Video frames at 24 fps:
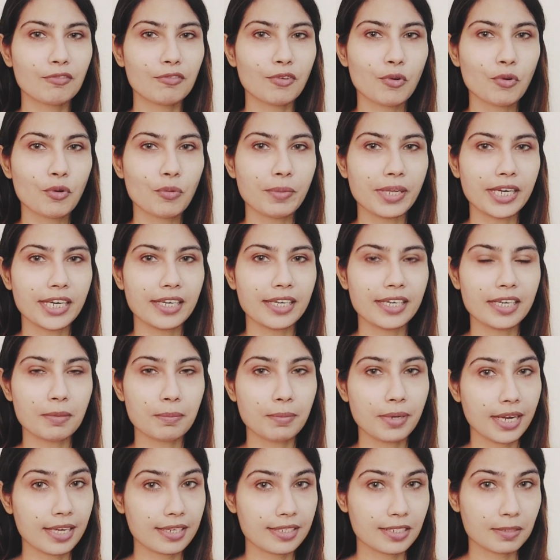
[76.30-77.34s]
वो मेरे लिए
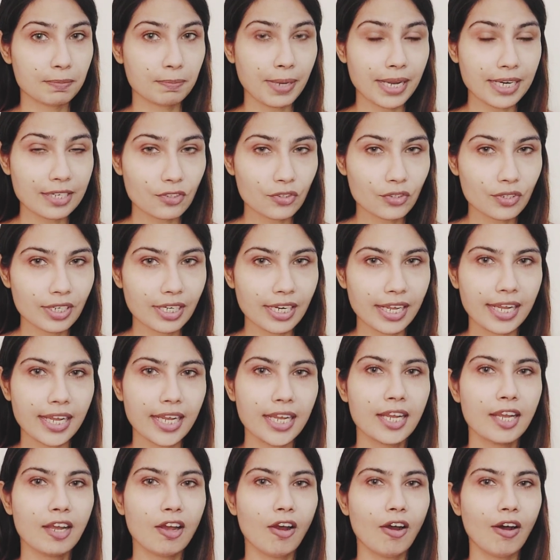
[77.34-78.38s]
बड़ा स्पेशल है
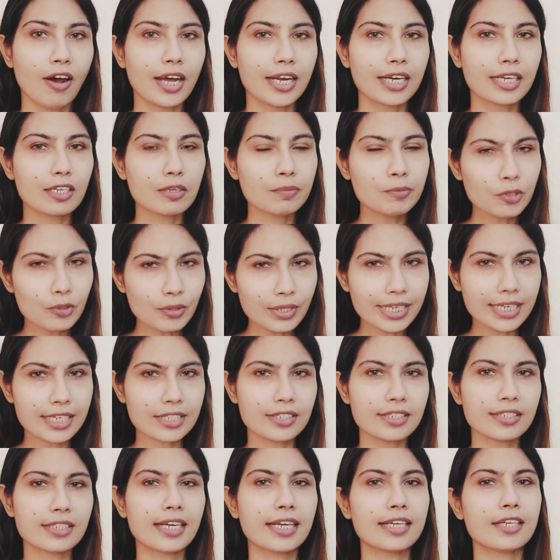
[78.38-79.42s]
और
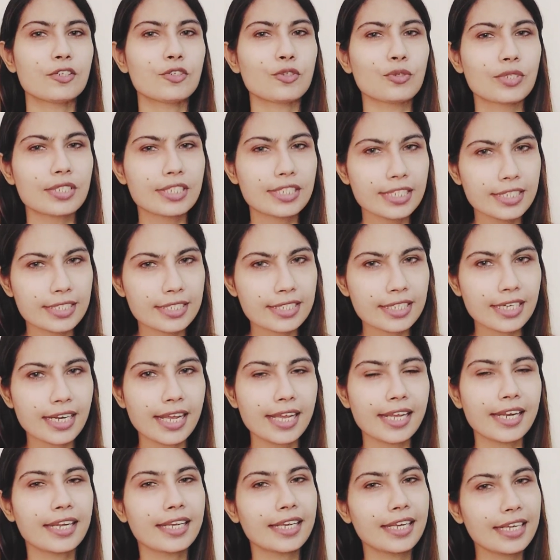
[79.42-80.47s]
कम्युनिकेशन का ये जो सिलसिला
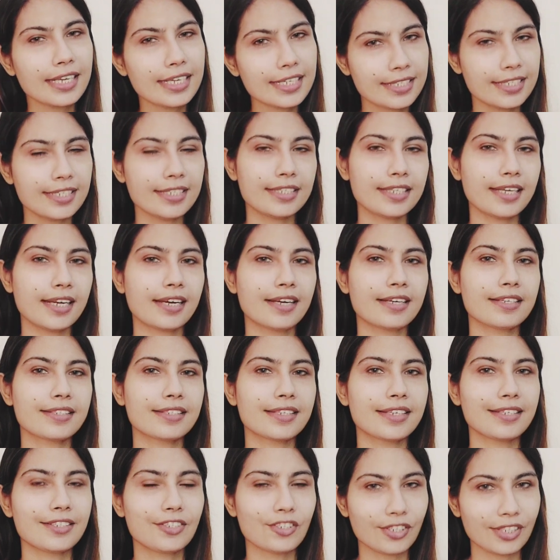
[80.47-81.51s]
है ना ये इसी तरह
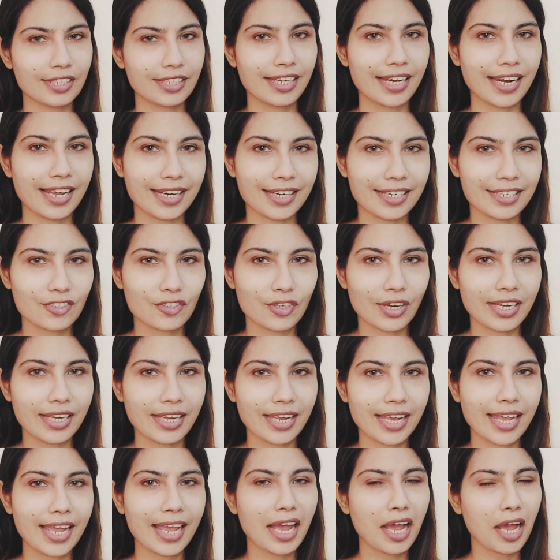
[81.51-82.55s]
से चलते रहना
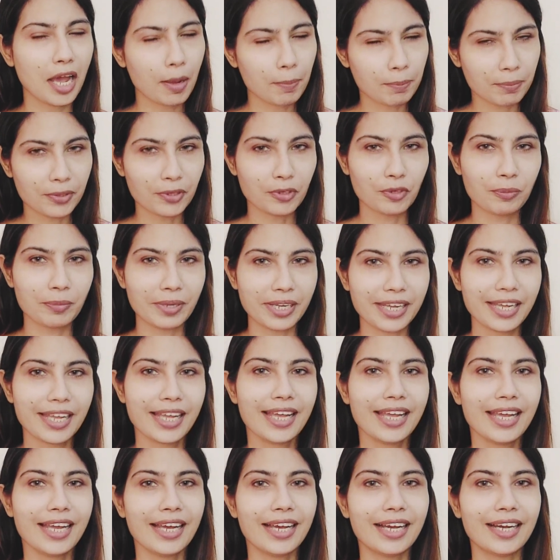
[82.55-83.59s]
चाहिए अपनों में
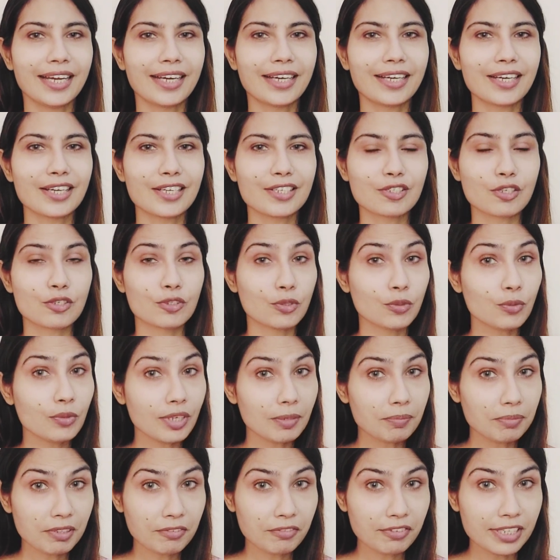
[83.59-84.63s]
सो
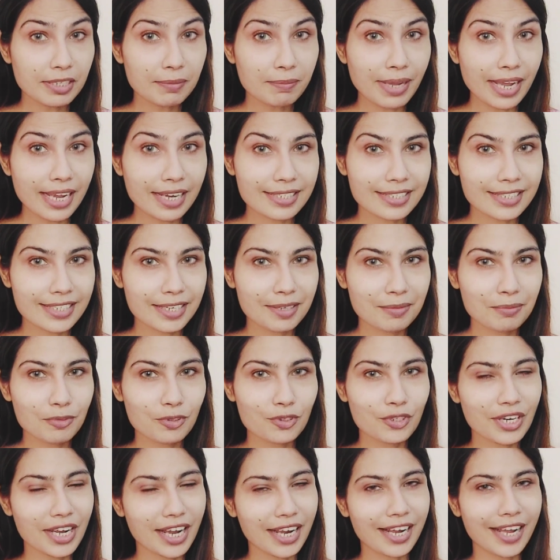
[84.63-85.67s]
ज़रूर अपने फीडबैक से
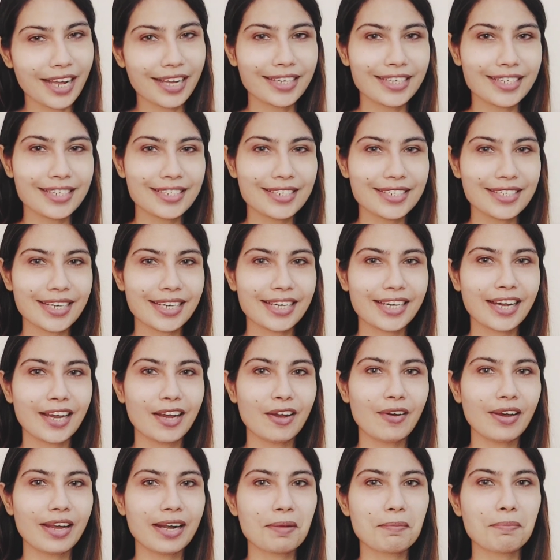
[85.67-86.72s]
मुझे आगाह कीजिएगा
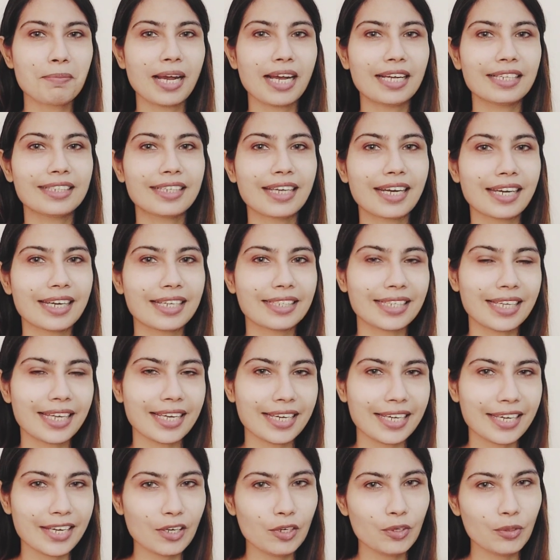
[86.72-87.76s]
और अब बात कर लेते
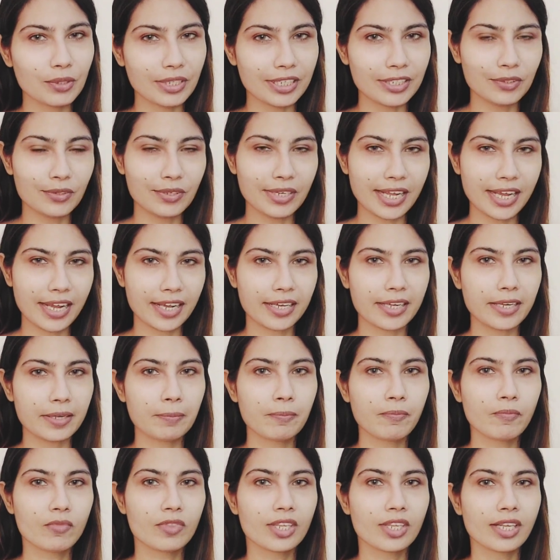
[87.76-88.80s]
हैं खेलों की दुनिया की
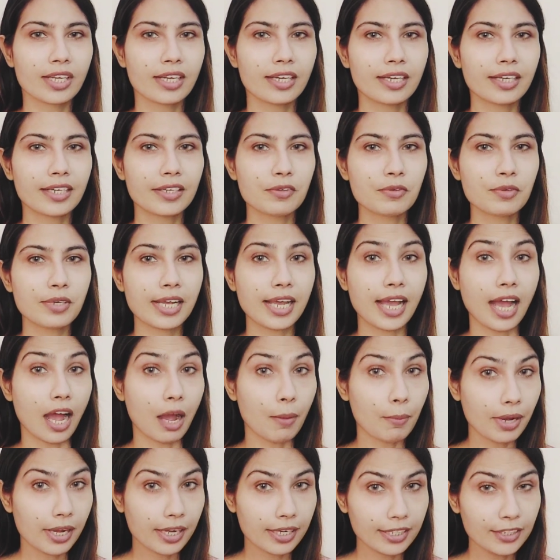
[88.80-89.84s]
क्योंकि
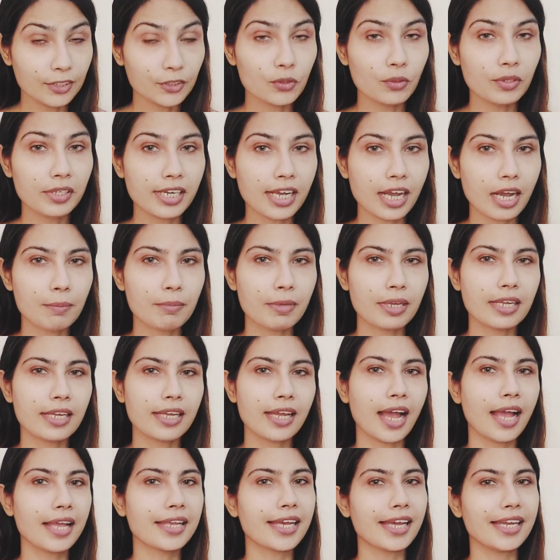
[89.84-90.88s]
हमारी दुनिया
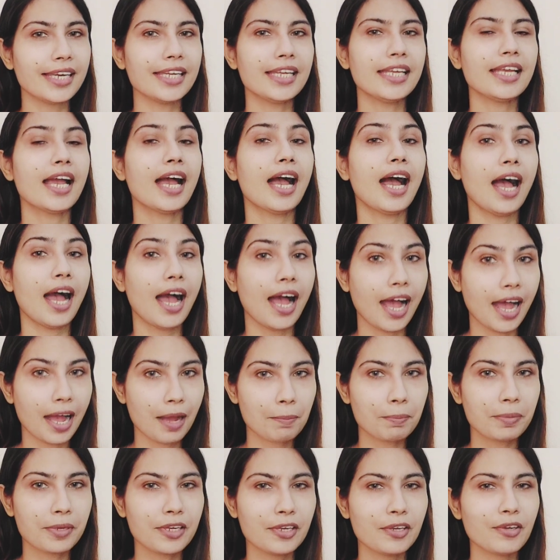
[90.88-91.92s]
में यानी
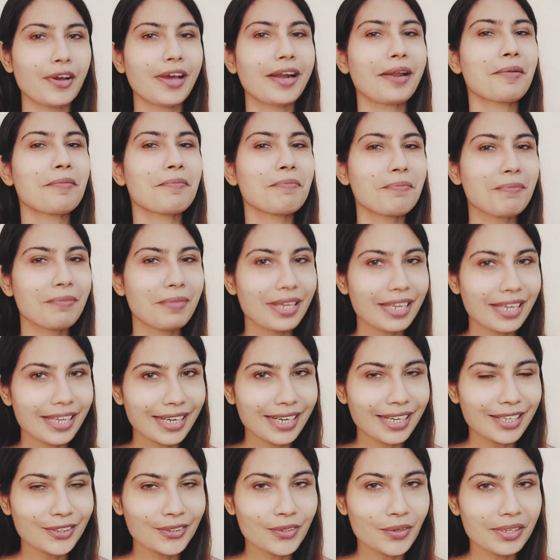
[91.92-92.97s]
आपकी और
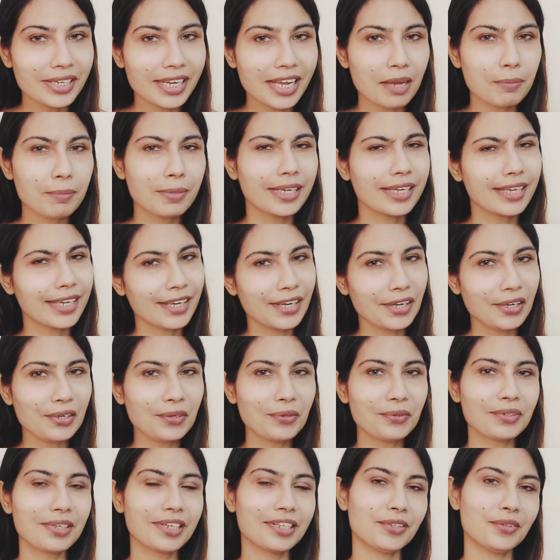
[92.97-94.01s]
मेरी दुनिया में
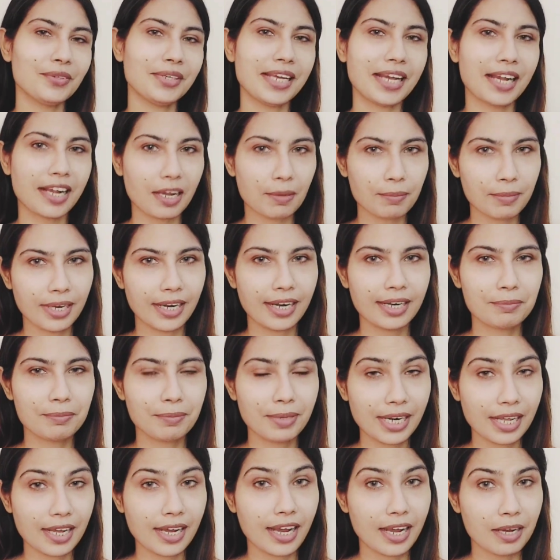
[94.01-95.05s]
खेलों की दुनिया का
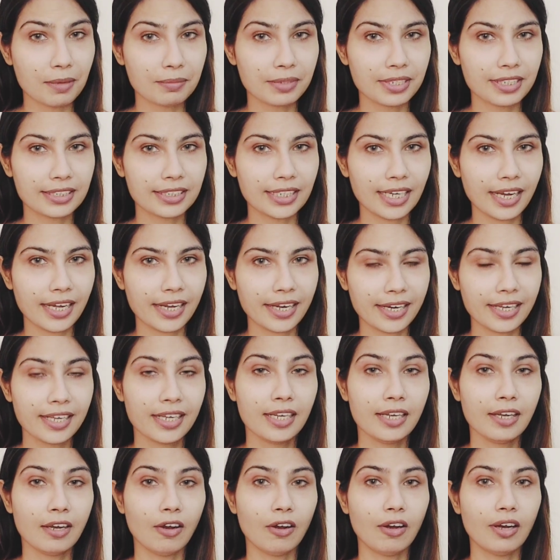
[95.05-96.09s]
बड़ा अहम किरदार है
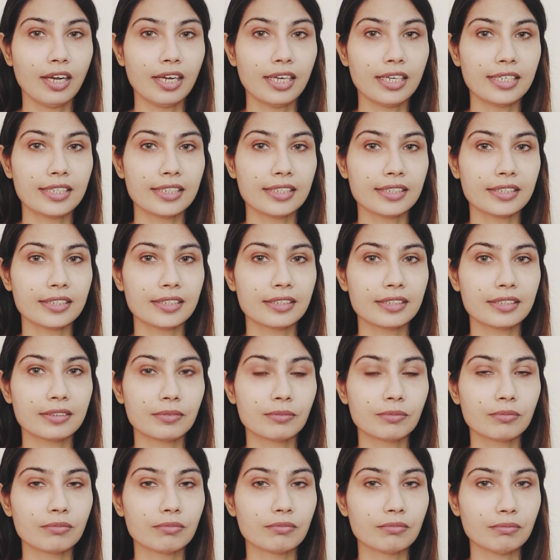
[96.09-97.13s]
और
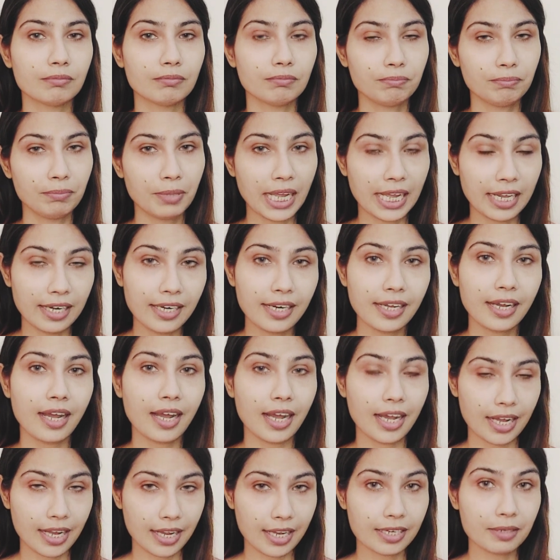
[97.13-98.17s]
पहला
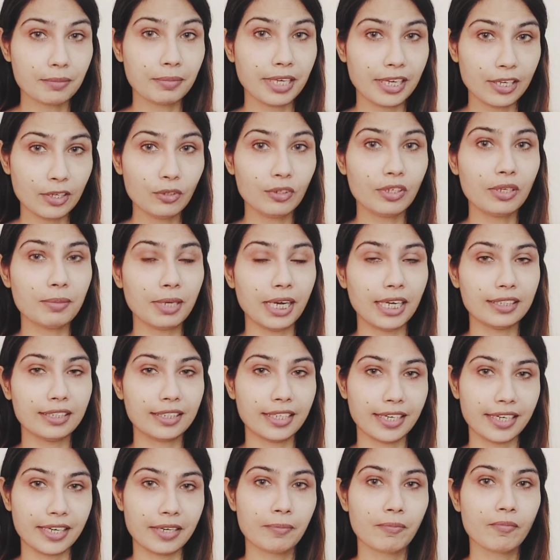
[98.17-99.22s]
अगर हम खेलों की बात
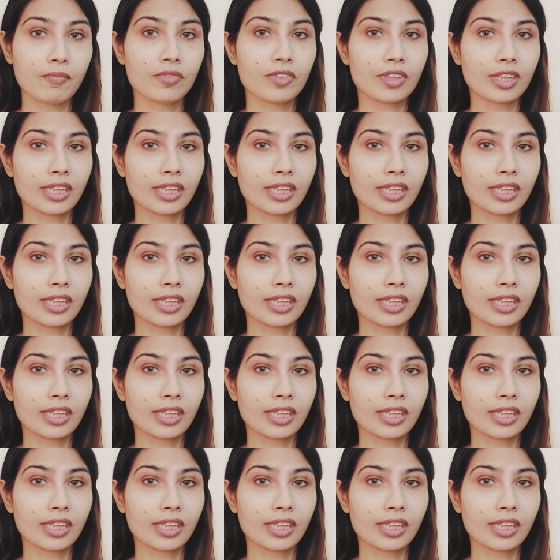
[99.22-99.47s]
करें